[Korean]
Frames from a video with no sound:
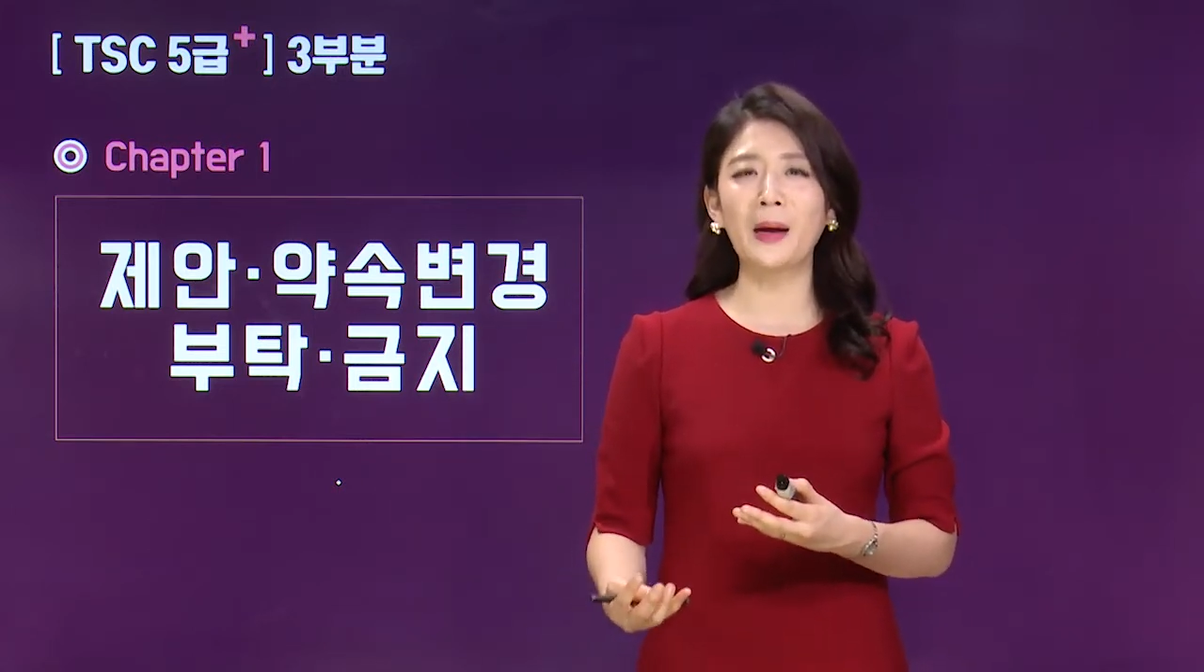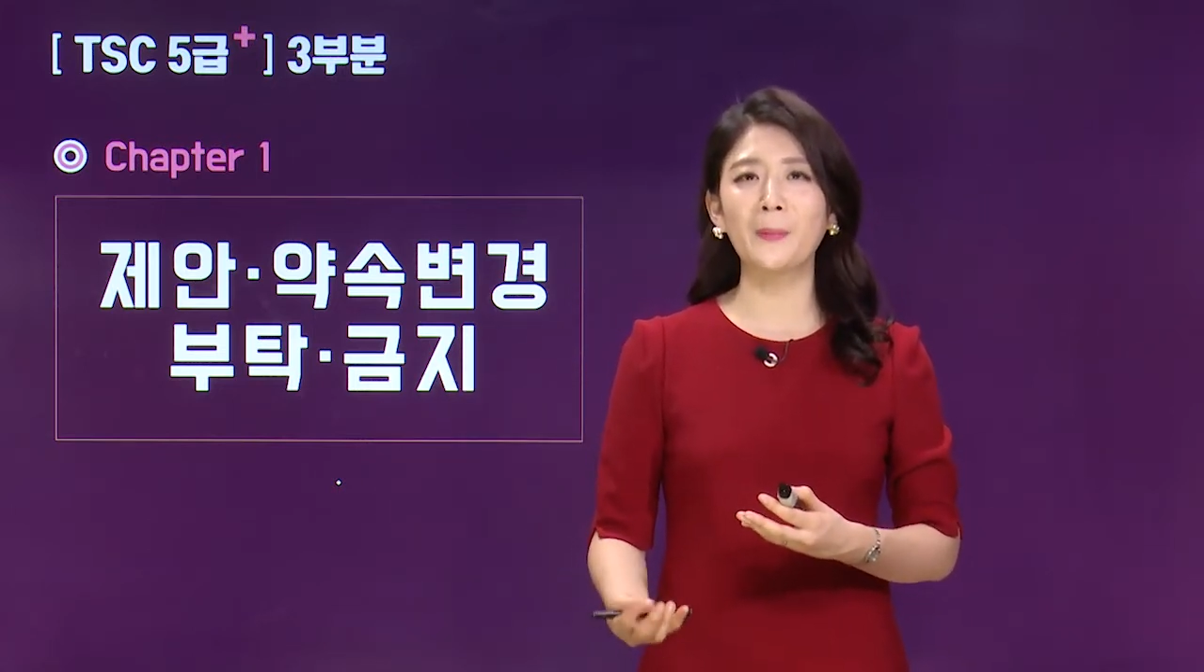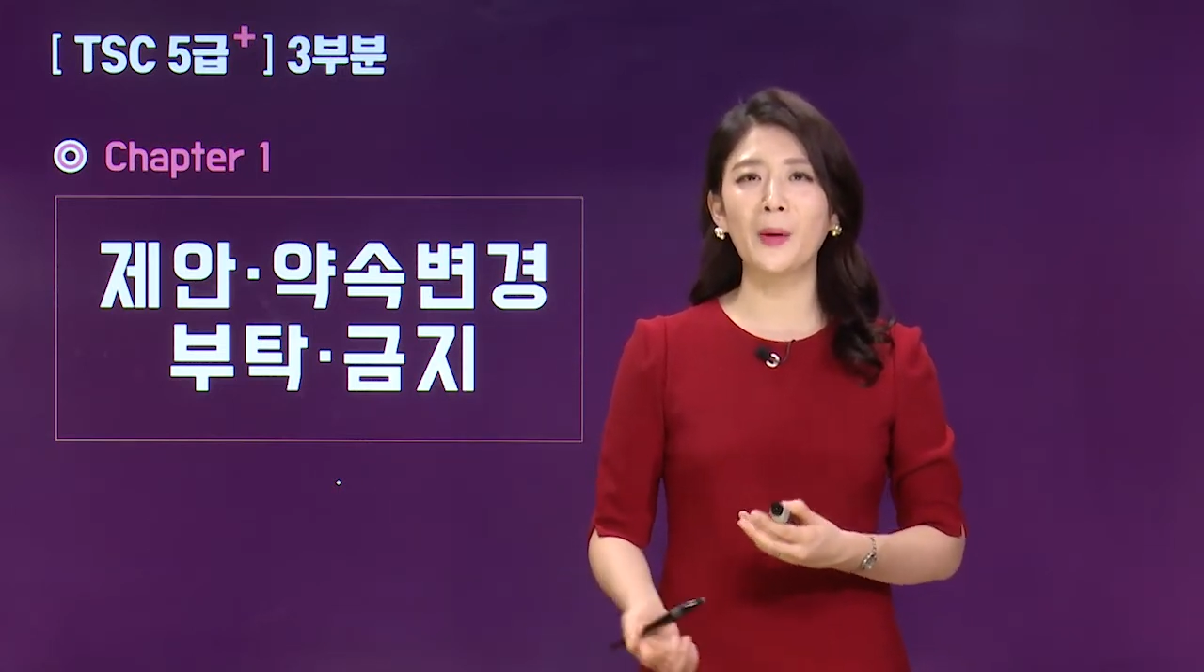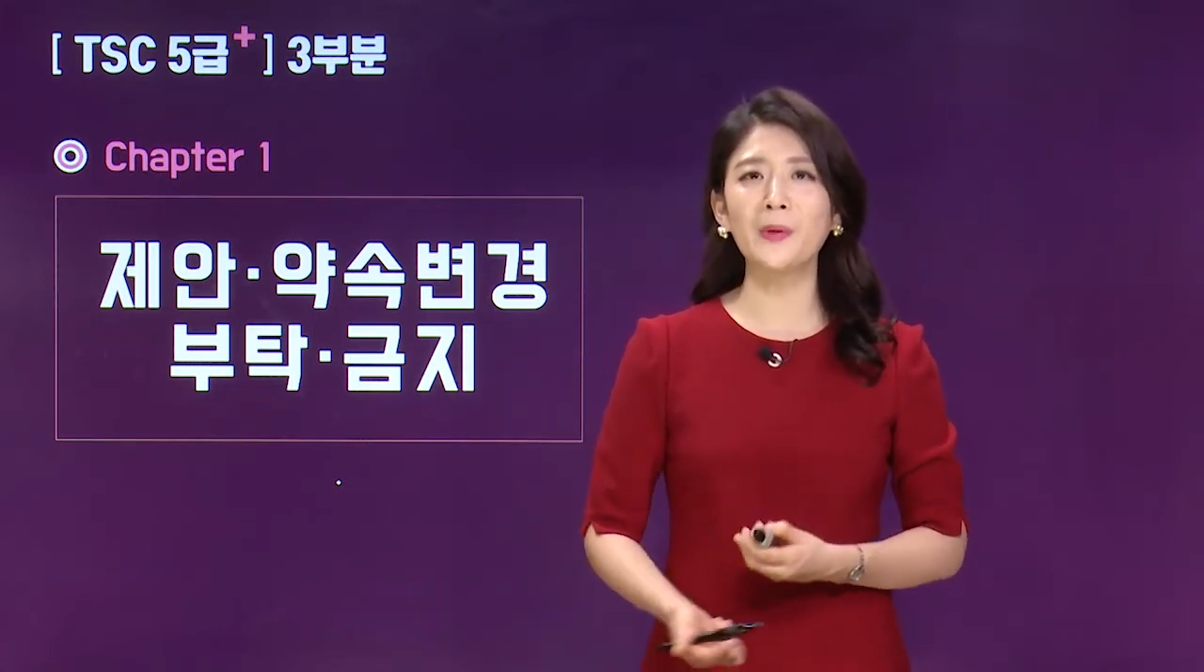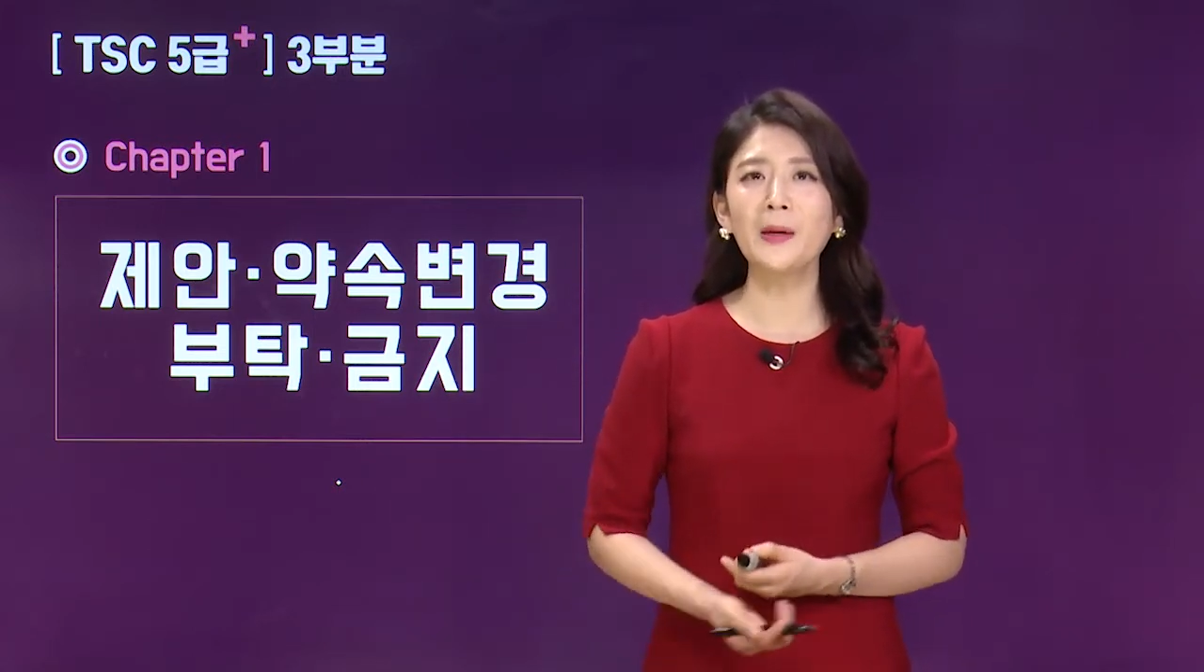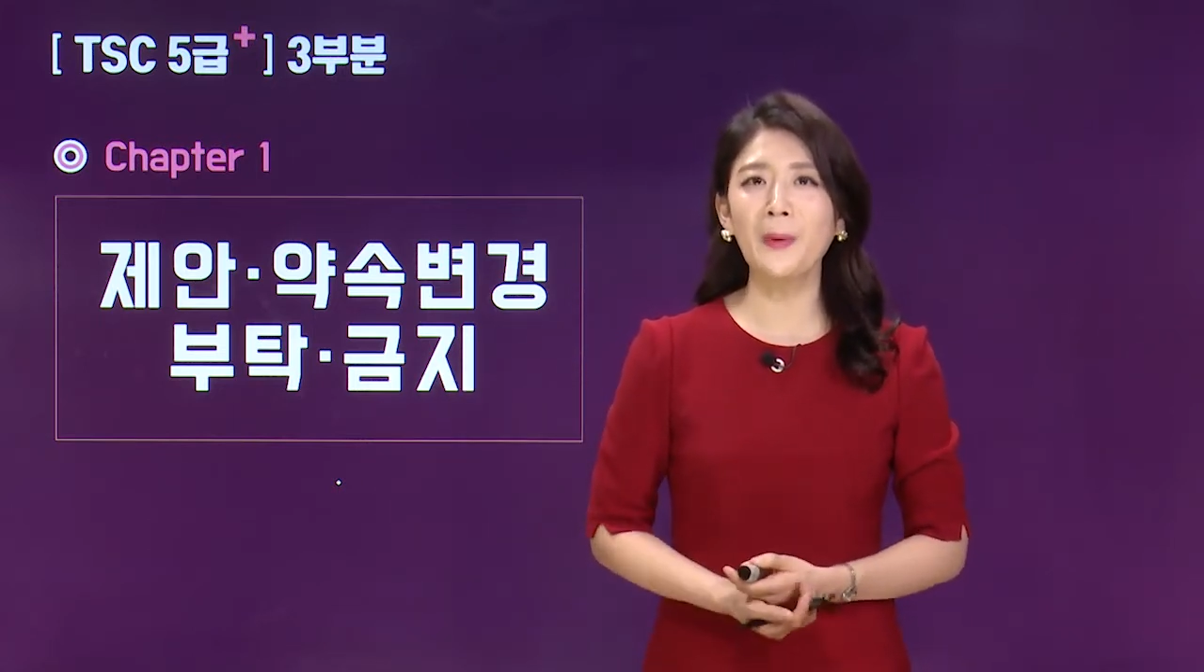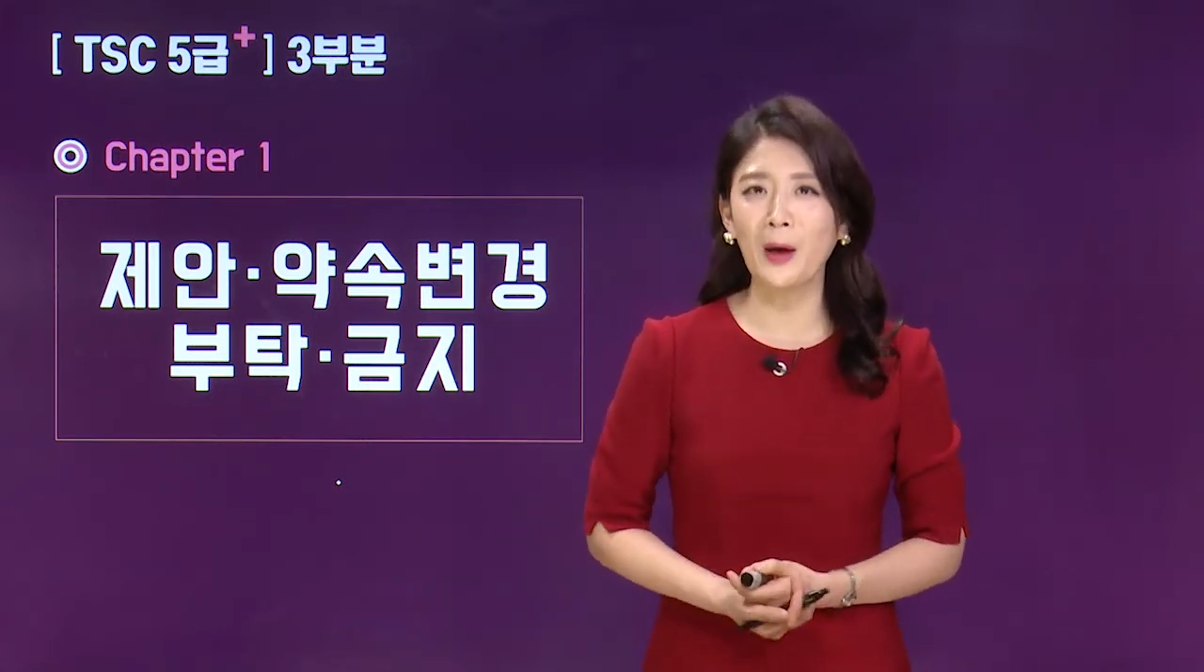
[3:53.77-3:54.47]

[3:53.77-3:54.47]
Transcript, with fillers: 방법을